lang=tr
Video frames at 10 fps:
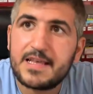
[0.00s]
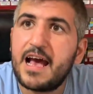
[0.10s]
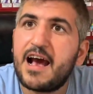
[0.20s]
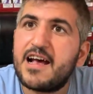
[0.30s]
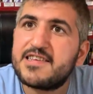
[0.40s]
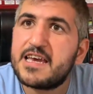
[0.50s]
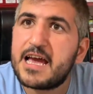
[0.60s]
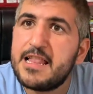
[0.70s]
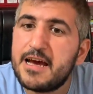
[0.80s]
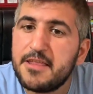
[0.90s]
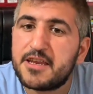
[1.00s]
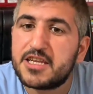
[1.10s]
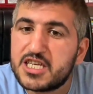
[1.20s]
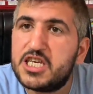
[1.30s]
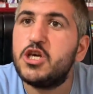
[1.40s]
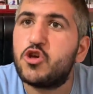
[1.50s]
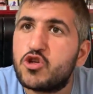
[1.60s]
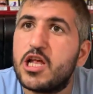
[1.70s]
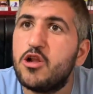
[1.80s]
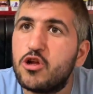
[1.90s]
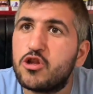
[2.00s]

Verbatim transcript: Sen kasaya gelene kadar 2 250